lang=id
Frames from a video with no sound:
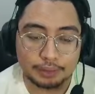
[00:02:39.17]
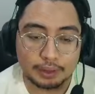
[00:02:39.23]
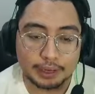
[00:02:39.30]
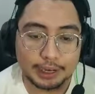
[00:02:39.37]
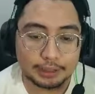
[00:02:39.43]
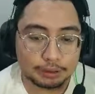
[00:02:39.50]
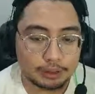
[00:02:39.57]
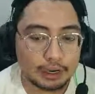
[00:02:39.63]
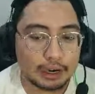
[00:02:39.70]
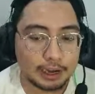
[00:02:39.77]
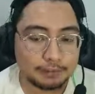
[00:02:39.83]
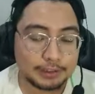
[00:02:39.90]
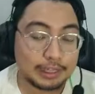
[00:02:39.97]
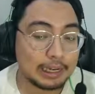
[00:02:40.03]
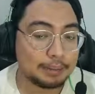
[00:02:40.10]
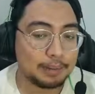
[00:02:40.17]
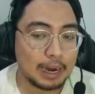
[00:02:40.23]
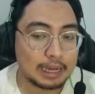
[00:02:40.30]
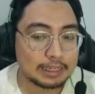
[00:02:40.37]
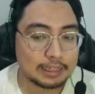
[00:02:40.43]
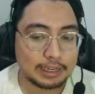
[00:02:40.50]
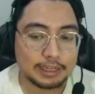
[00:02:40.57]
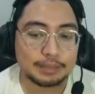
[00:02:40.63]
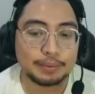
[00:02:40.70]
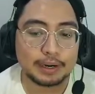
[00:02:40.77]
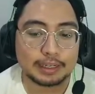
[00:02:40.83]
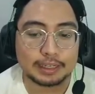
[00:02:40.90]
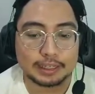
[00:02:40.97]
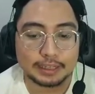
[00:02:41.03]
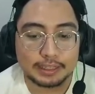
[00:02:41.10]
itu adalah level 13. Jadi
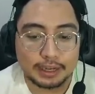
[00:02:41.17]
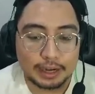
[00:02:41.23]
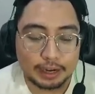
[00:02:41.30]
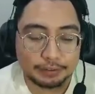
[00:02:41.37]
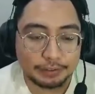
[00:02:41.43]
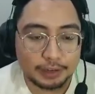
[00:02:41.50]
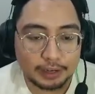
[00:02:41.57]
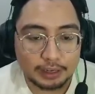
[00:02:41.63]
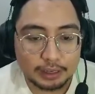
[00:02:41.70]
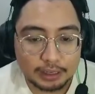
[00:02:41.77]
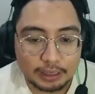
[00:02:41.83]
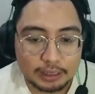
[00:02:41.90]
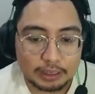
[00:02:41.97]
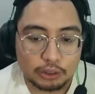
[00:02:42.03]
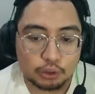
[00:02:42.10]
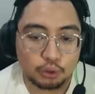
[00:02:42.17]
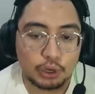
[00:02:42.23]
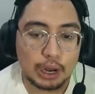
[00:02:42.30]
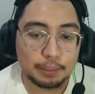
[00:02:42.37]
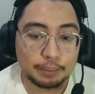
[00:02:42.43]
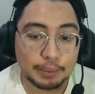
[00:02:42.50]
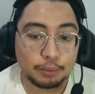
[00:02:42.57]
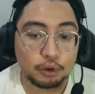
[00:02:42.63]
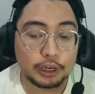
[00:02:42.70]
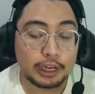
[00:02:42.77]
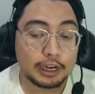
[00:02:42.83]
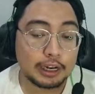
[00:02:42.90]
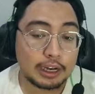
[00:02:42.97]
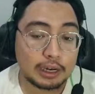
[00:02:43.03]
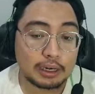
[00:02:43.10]
sebenarnya kita secara level sudah
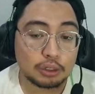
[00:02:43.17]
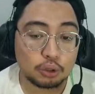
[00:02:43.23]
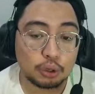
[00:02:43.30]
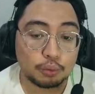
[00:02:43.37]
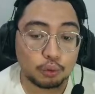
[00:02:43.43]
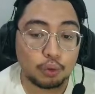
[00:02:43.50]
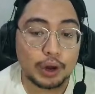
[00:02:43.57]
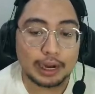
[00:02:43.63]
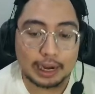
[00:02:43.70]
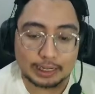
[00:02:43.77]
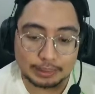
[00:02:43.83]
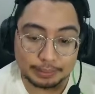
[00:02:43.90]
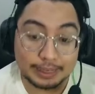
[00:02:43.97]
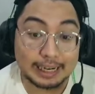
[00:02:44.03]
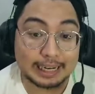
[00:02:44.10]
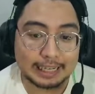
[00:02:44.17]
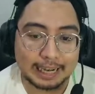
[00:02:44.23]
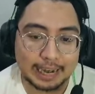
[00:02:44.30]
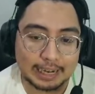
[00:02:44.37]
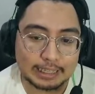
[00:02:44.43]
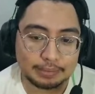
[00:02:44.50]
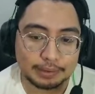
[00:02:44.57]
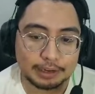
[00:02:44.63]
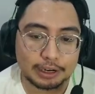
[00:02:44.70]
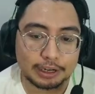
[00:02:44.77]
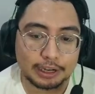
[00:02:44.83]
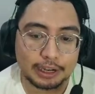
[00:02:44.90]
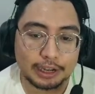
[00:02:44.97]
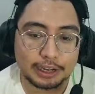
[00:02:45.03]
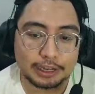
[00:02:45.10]
memungkinkan dan cukup kuat lah sebenarnya ya
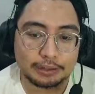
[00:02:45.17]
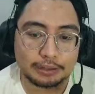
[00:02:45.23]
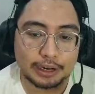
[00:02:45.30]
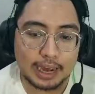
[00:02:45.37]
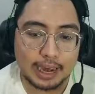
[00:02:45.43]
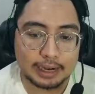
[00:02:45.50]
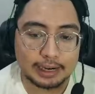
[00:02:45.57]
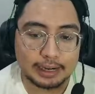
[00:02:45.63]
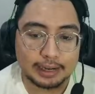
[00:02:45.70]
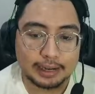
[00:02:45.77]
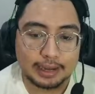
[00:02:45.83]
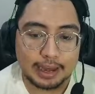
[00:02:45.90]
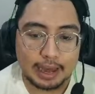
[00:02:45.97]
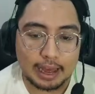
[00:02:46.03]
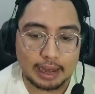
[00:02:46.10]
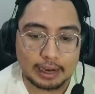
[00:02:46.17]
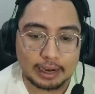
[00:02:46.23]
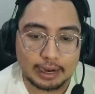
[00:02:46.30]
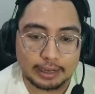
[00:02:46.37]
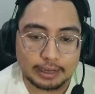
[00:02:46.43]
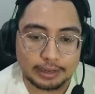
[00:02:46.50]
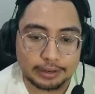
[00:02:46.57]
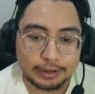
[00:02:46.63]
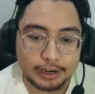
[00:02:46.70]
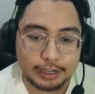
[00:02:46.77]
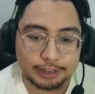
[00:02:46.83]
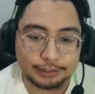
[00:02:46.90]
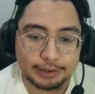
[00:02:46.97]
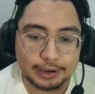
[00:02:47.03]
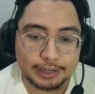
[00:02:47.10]
sebenarnya gitu. Dan ada
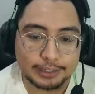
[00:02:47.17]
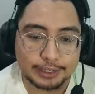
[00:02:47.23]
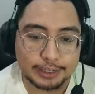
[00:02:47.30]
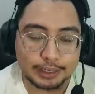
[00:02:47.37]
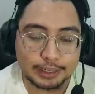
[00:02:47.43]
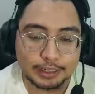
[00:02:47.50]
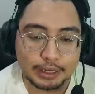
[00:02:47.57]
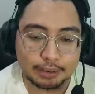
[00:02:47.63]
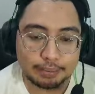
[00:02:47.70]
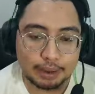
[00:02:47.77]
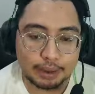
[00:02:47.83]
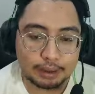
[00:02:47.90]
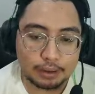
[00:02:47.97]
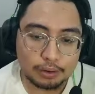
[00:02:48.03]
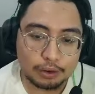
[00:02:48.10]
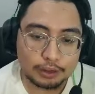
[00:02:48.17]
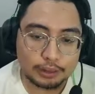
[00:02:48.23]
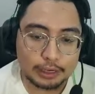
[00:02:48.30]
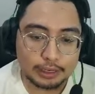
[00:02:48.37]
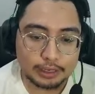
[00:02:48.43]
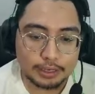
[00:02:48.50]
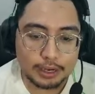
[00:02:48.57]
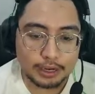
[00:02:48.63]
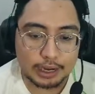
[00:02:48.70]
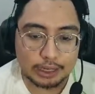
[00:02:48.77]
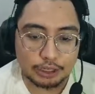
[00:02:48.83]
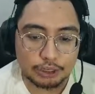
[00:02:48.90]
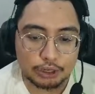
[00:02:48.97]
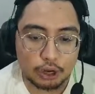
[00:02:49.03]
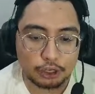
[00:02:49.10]
orang tua di sini sama kotak di sana.
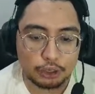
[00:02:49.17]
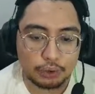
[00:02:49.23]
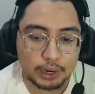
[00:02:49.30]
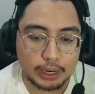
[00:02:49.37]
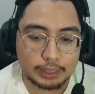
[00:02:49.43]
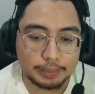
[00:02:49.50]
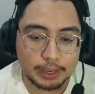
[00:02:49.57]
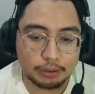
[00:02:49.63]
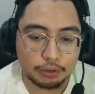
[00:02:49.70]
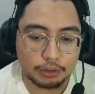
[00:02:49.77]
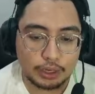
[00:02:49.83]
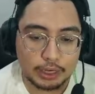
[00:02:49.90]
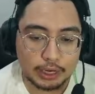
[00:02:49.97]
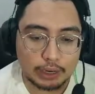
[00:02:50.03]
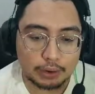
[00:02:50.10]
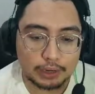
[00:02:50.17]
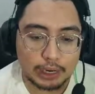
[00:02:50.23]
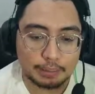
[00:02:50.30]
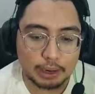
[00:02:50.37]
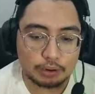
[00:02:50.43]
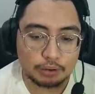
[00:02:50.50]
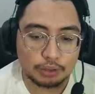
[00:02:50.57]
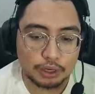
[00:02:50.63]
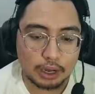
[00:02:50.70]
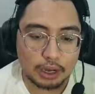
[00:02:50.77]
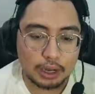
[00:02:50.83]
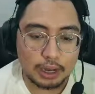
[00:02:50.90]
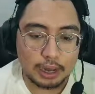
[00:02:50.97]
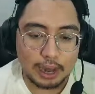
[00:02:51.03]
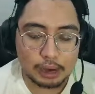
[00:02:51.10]
So you are manungsa. Jadi kau adalah manungsa.
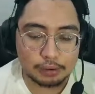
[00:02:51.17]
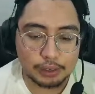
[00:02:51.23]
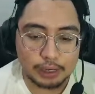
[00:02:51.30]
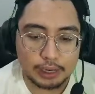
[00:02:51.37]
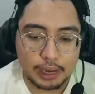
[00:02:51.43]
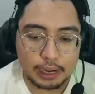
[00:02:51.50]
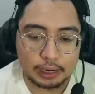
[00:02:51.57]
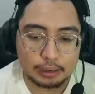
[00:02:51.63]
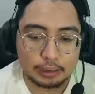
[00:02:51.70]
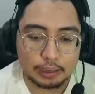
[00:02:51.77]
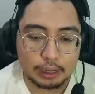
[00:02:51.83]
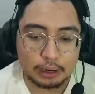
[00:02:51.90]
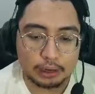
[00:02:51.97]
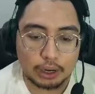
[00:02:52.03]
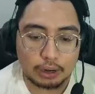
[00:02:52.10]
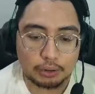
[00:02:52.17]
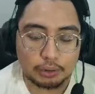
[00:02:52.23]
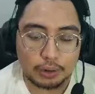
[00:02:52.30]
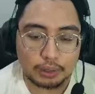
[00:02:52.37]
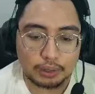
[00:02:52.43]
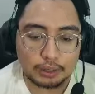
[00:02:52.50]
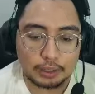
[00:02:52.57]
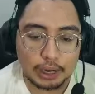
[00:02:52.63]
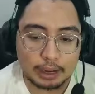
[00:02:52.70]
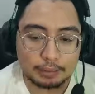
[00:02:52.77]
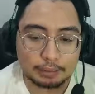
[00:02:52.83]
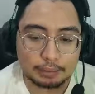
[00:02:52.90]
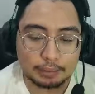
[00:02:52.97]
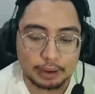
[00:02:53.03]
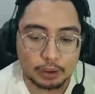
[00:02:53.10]
Aku dengar kalau kau
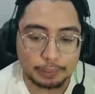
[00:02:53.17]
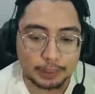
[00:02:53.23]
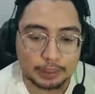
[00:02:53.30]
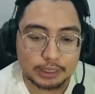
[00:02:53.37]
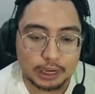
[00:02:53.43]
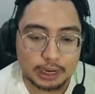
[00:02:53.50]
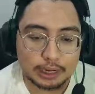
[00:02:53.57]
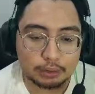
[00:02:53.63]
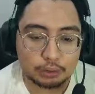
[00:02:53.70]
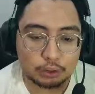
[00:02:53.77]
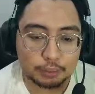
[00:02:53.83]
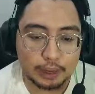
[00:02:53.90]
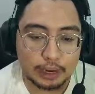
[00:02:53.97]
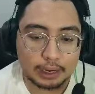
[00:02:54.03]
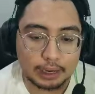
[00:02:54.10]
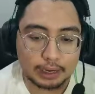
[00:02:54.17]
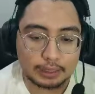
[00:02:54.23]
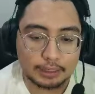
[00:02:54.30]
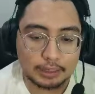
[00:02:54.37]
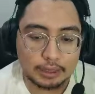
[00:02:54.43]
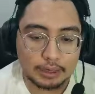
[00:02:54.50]
sedang melakukan perjalanan untuk mengalahkan